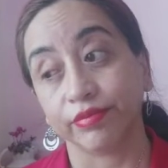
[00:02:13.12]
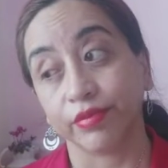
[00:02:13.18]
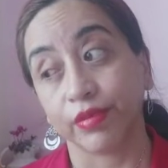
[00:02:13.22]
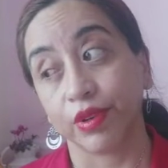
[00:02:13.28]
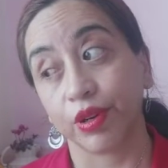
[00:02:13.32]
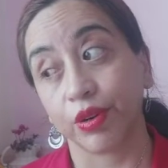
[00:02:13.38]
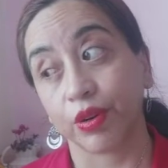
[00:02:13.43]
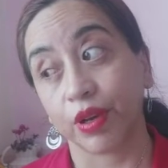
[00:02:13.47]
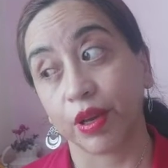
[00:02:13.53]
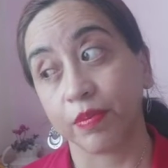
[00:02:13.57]

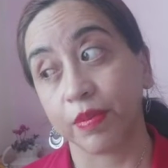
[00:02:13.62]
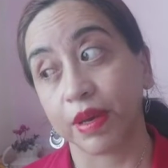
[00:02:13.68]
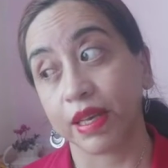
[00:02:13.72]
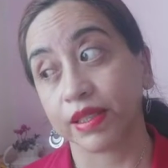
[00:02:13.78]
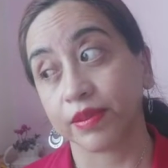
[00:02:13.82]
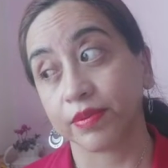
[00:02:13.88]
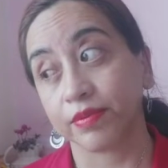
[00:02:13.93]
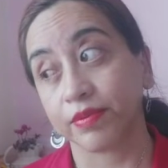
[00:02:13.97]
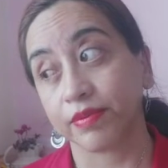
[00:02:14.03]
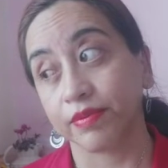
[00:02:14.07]
lo que
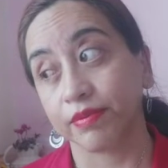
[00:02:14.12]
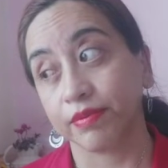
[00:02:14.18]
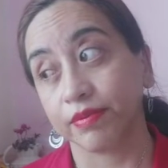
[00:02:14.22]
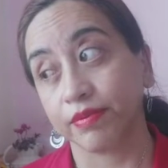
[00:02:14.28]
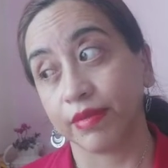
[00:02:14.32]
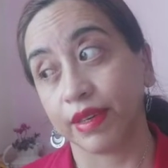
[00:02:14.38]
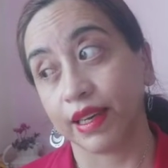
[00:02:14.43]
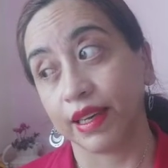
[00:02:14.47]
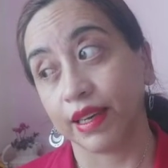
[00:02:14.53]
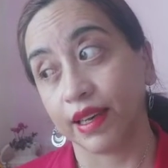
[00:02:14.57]
más
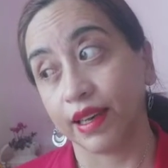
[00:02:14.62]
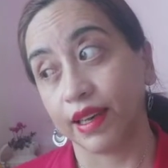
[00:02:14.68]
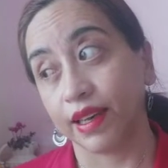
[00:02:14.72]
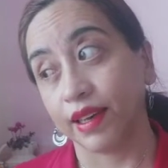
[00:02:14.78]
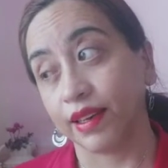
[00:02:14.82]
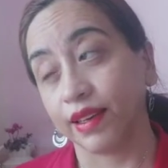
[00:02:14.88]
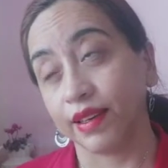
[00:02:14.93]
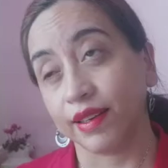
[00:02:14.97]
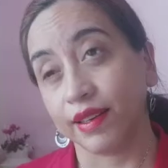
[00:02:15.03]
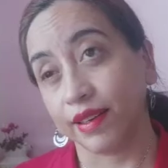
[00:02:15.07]

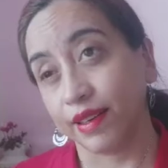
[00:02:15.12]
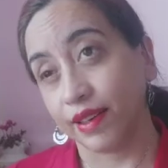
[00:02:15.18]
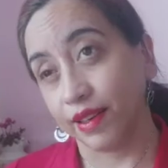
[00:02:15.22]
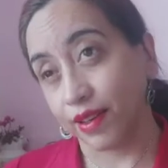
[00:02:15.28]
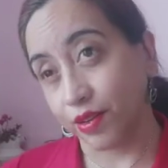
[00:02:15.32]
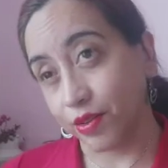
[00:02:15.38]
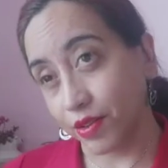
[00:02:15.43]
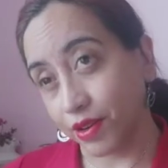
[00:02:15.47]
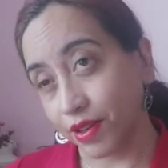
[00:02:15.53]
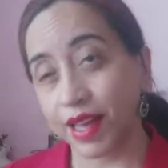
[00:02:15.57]
me
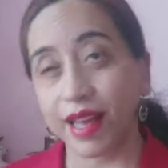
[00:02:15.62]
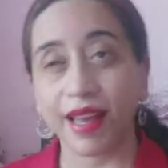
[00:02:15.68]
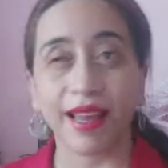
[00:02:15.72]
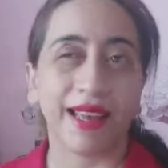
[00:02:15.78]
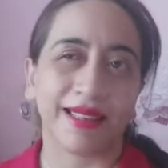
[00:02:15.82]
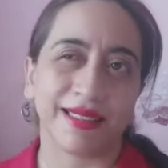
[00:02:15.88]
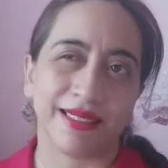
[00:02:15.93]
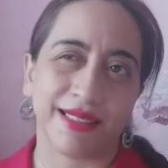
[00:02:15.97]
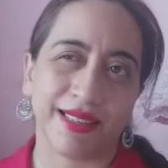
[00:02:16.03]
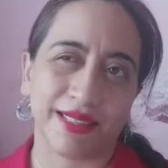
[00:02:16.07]
engorda
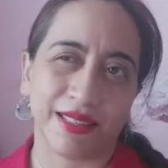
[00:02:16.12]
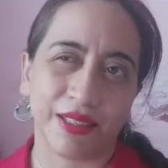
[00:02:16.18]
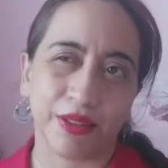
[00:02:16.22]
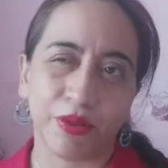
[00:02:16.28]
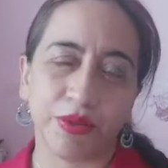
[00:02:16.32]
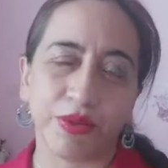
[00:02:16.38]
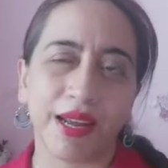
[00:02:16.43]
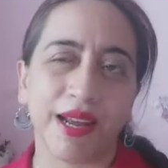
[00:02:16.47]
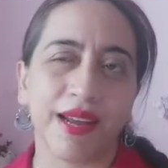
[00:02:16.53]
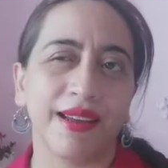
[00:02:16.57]
es la
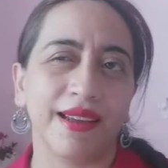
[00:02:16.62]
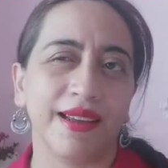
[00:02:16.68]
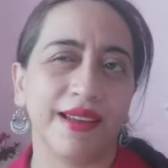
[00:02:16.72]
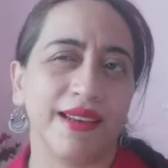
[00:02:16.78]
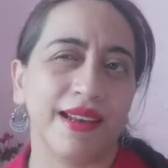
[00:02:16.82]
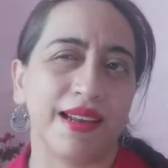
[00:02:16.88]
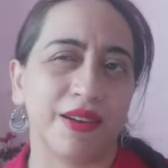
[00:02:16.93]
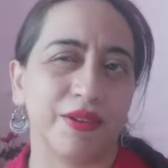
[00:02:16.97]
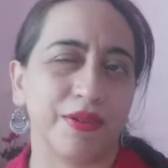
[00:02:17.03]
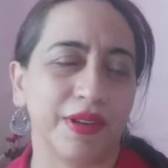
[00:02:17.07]
cintura
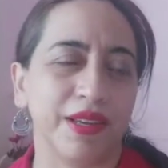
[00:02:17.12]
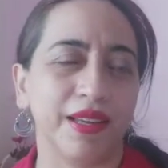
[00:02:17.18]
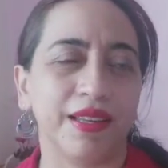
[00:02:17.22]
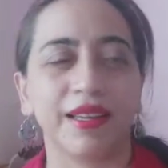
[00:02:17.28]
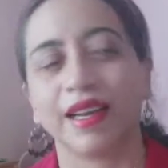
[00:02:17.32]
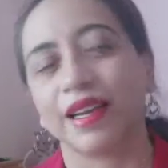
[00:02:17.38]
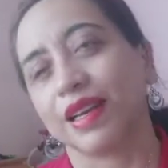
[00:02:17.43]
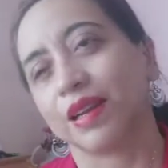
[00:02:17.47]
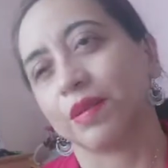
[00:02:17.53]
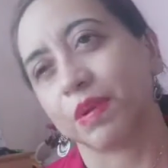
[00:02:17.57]
y la
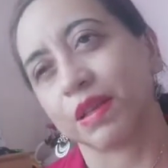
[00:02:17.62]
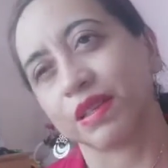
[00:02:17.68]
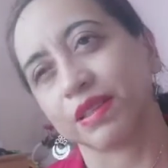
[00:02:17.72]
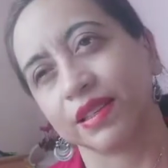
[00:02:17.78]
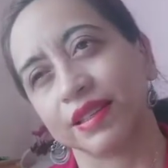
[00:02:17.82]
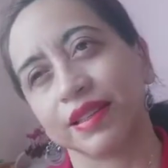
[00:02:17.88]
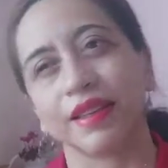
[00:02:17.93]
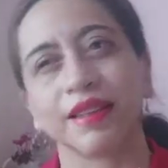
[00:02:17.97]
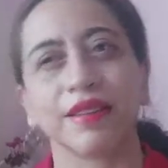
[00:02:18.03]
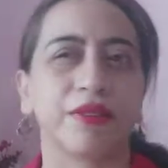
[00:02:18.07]
lonjita y la
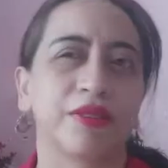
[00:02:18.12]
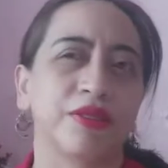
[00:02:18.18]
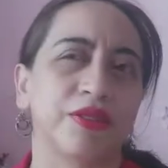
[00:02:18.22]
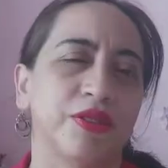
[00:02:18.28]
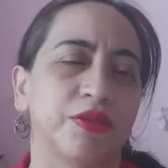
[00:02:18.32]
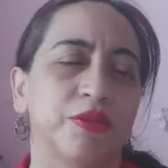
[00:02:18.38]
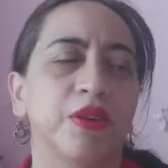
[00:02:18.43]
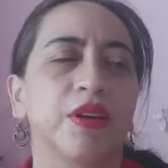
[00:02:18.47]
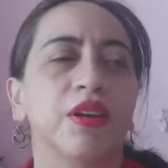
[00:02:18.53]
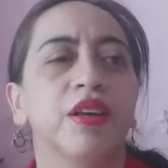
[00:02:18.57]
pancita.
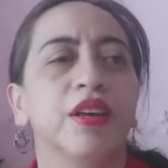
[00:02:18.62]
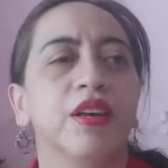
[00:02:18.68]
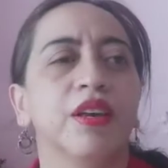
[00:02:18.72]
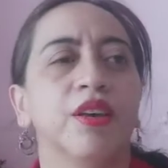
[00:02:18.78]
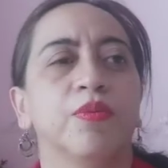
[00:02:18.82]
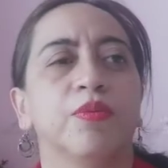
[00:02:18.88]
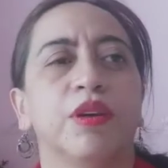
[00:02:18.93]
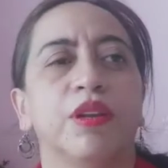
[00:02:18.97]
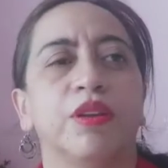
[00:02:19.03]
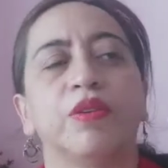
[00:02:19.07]
Entonces,
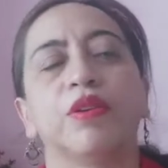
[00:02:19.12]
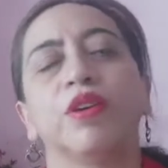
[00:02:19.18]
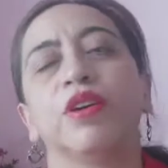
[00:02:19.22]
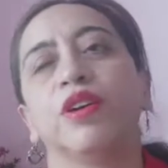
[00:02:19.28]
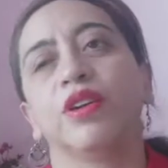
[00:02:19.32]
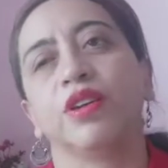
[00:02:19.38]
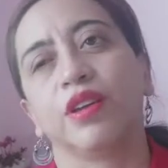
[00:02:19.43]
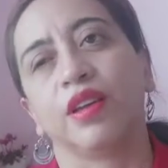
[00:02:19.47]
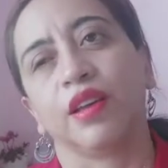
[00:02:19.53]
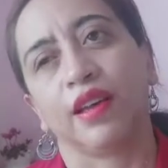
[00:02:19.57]
bueno,
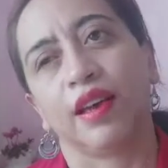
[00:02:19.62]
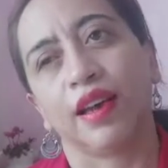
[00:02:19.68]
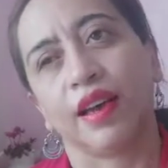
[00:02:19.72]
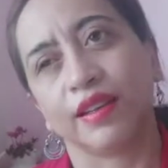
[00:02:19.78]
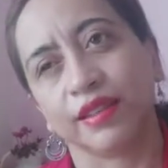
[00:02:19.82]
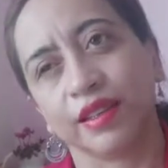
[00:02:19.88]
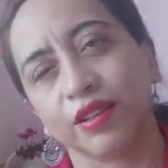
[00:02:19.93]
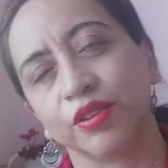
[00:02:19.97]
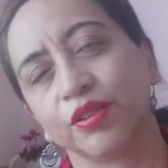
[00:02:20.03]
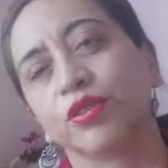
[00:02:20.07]
eh,
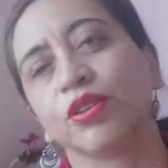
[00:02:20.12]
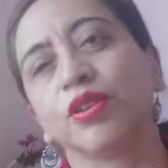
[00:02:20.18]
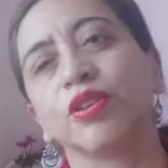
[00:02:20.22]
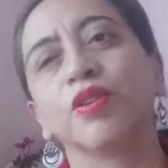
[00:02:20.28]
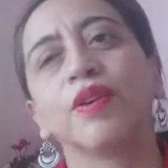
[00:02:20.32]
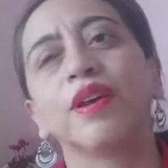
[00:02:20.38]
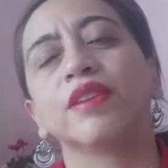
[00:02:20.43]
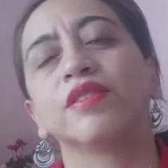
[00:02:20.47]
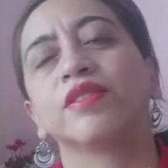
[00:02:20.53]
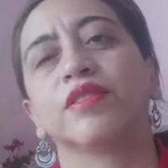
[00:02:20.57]
haciendo
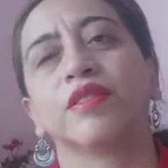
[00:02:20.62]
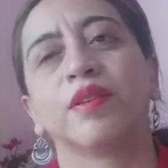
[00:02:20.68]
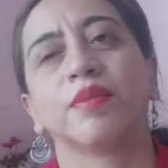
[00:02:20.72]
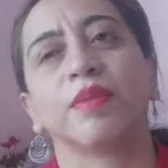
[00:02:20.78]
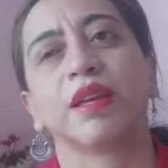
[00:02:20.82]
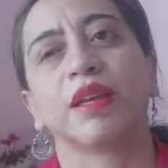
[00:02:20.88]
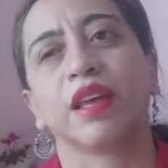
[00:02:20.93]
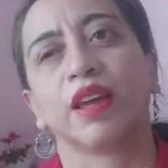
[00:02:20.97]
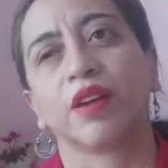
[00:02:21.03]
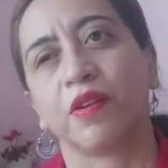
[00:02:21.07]
todo eso
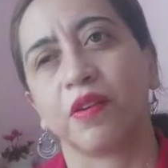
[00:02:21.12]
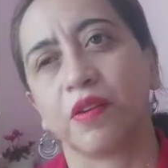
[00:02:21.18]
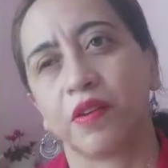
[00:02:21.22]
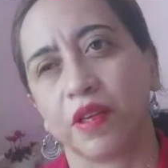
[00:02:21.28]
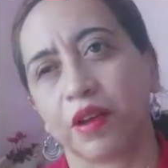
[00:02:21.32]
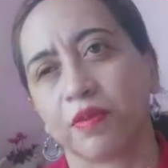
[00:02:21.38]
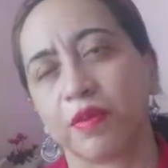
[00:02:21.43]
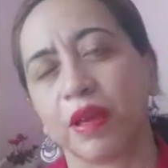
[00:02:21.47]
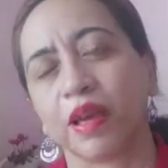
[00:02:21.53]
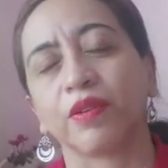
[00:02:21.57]
también quiero
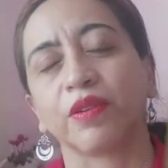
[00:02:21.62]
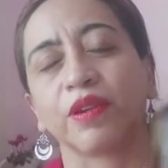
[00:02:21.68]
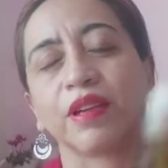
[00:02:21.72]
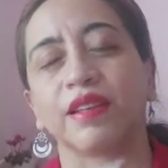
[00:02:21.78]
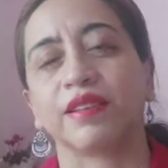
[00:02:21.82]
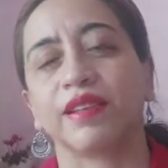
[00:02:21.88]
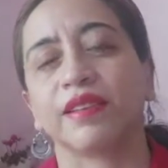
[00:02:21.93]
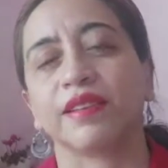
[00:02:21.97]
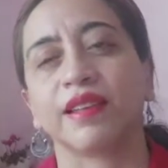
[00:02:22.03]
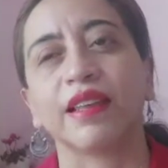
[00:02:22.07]
ayudarme con
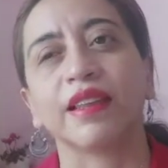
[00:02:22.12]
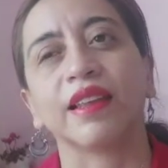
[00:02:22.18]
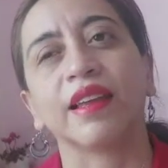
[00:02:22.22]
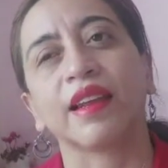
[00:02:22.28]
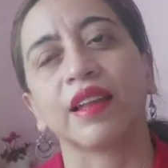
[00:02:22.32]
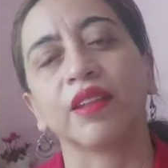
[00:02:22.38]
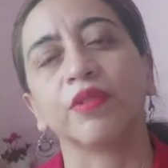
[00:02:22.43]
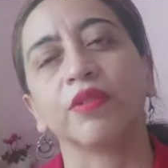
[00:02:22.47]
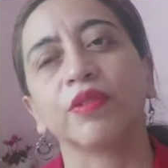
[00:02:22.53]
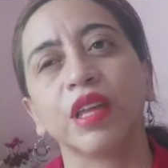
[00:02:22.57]
este aceite
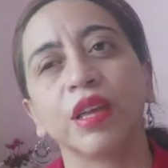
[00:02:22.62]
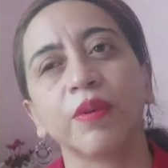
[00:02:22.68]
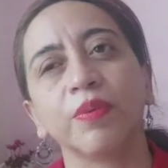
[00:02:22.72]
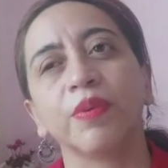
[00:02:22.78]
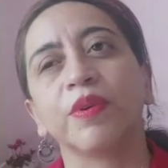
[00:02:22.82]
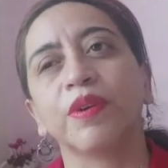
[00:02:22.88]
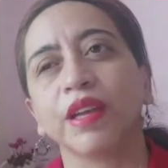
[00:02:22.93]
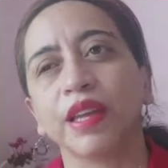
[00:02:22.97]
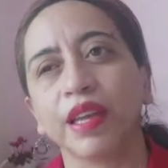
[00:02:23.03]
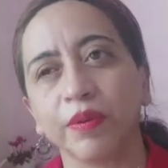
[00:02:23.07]

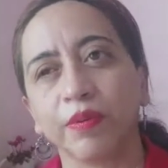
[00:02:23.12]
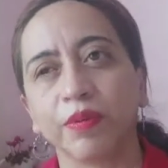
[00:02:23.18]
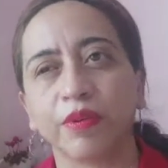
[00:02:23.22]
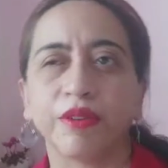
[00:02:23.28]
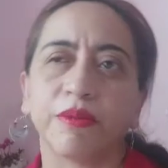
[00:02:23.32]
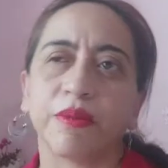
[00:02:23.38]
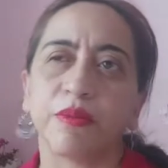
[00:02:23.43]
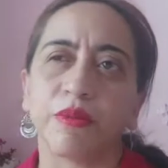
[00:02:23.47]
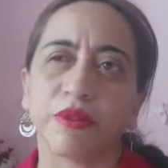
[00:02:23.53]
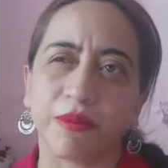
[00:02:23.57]
reductivo y
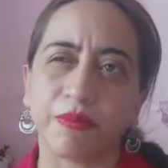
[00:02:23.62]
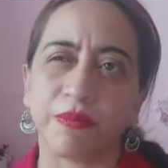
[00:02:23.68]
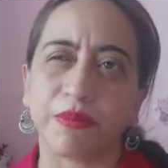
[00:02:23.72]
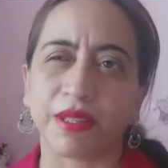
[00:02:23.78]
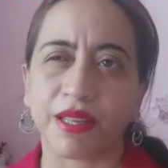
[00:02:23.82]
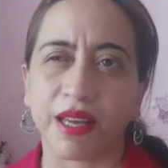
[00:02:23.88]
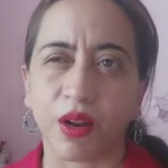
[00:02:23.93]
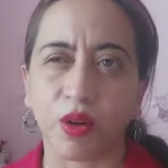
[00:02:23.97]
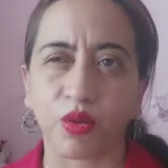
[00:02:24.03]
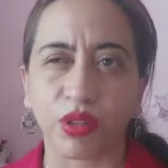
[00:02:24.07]
pues vamos a
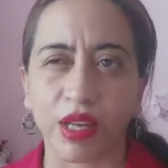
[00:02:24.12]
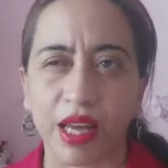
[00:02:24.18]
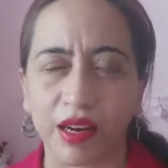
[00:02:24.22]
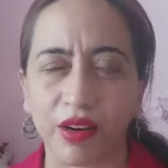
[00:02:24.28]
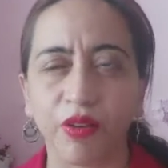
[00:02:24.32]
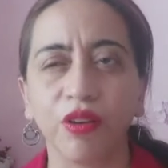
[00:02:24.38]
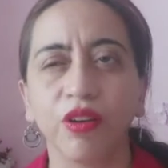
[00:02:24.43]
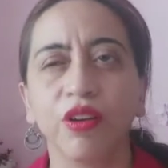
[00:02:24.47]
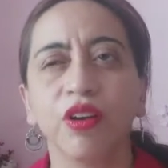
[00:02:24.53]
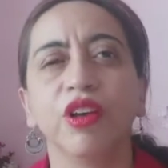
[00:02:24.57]
empezar a
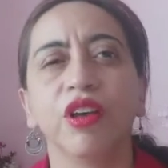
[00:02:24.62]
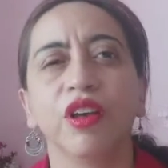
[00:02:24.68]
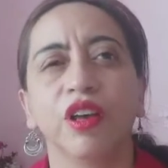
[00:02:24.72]
usarlo.